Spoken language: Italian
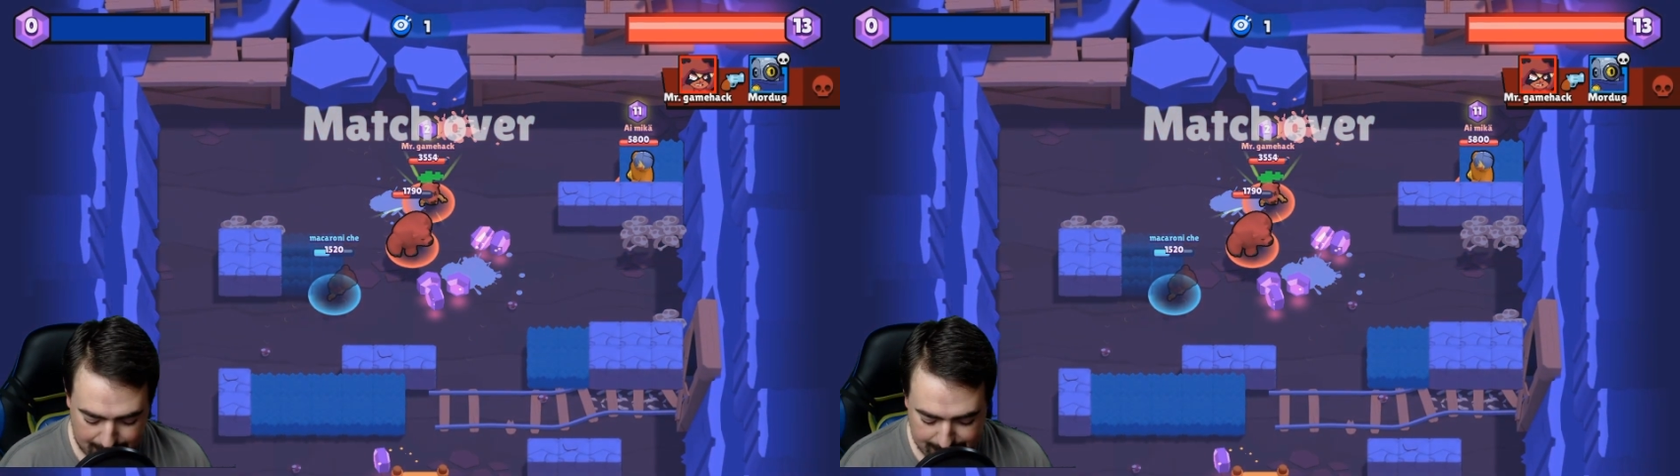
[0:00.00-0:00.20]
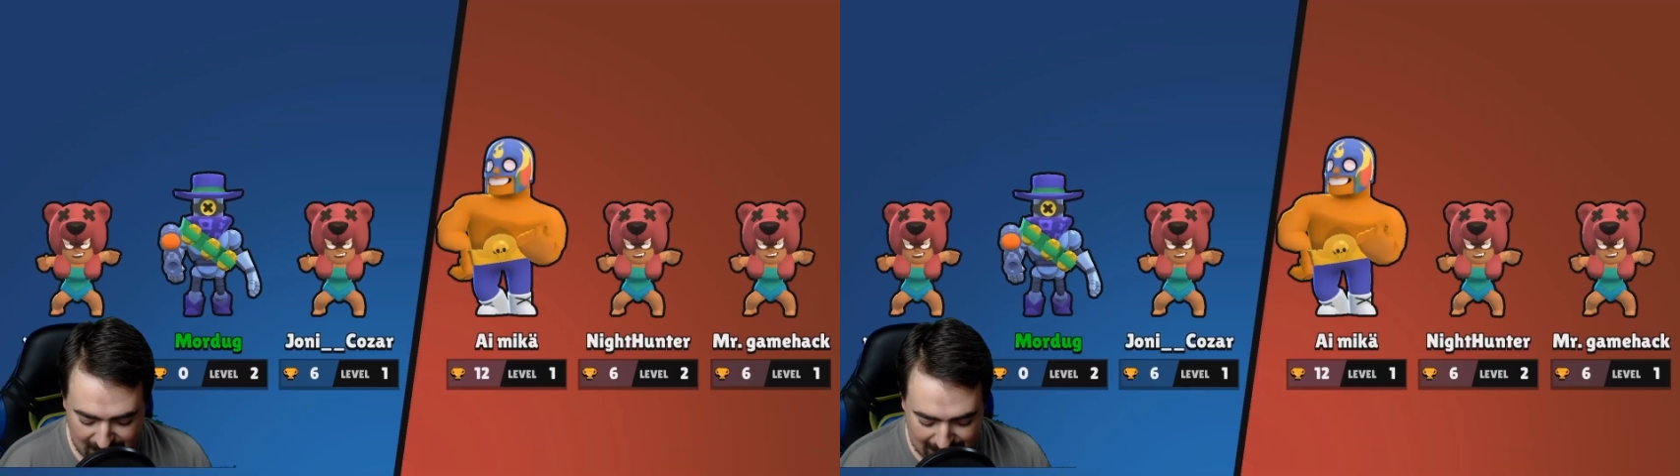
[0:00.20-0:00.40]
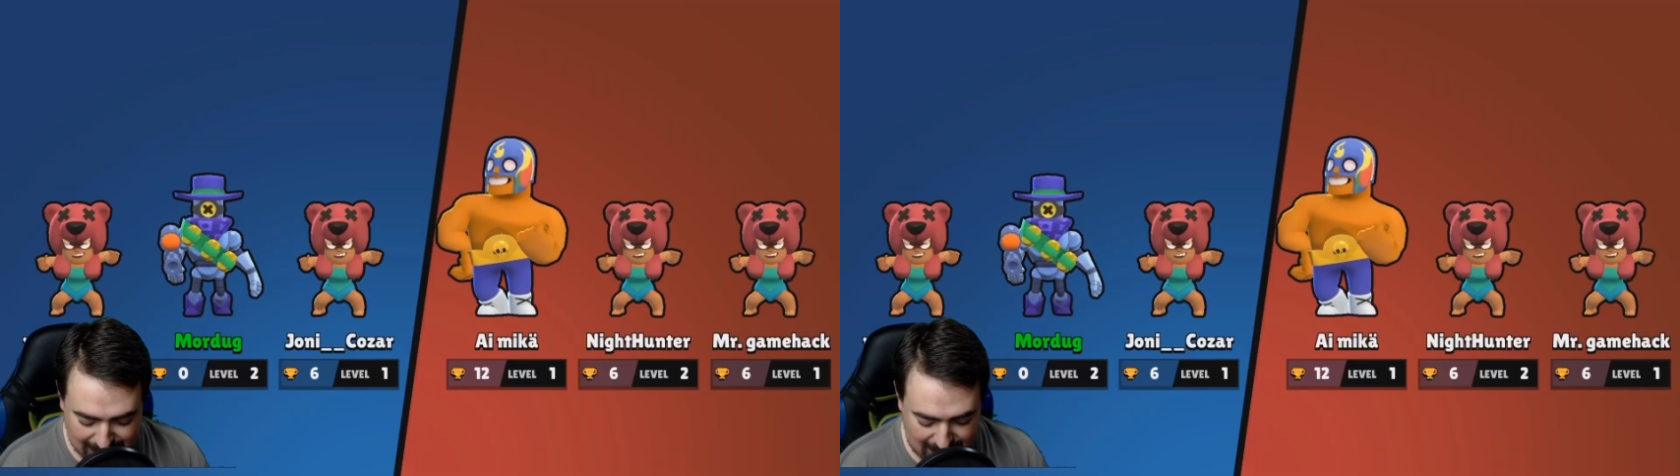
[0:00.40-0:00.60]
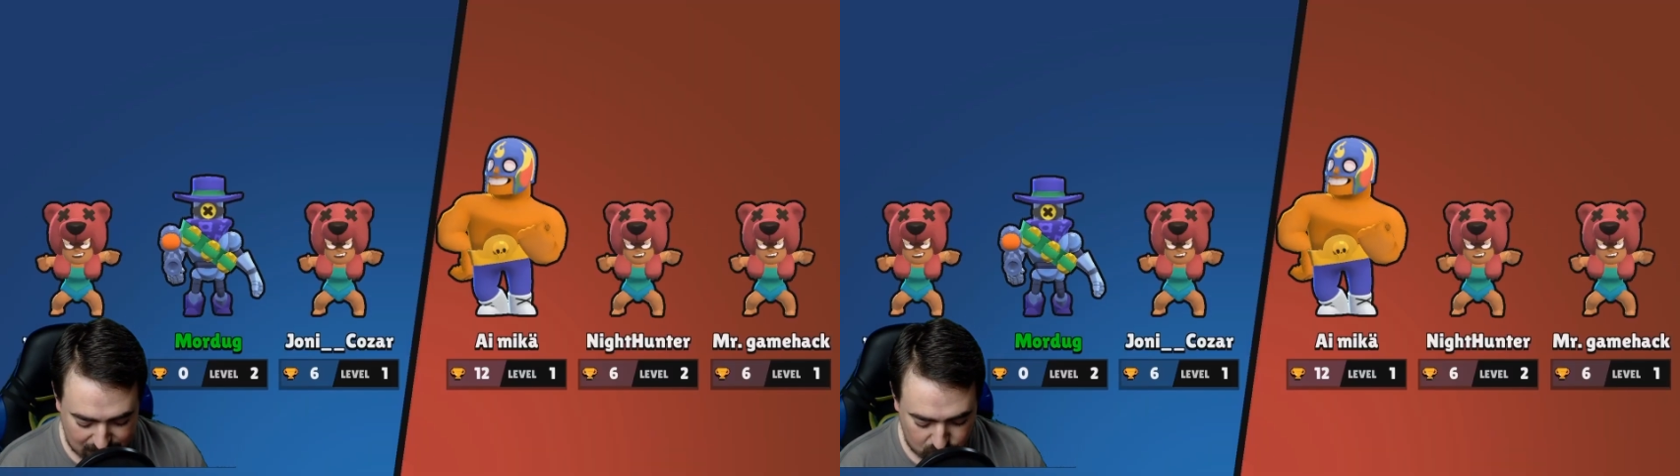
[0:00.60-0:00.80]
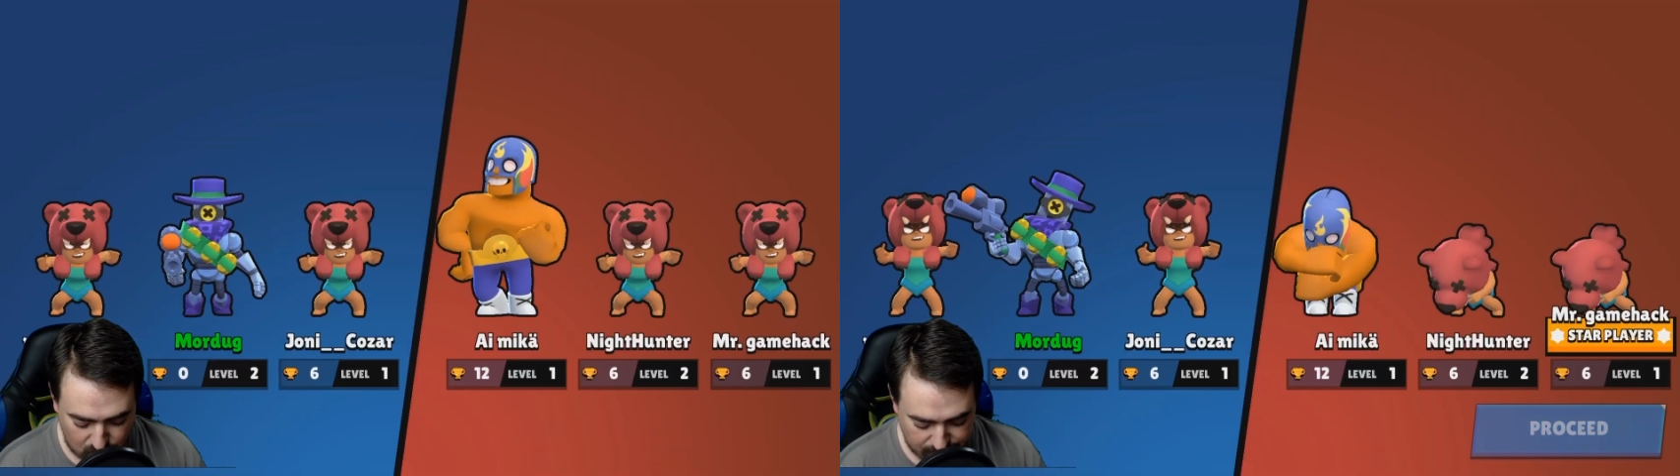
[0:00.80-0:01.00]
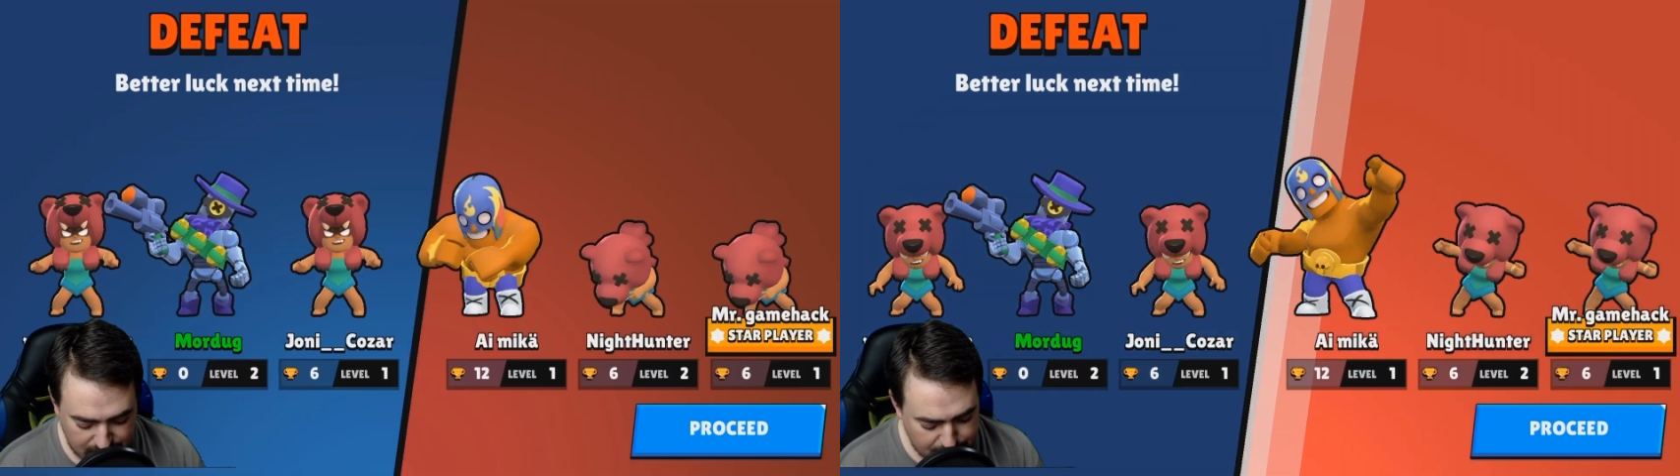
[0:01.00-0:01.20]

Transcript: Maledetto! Va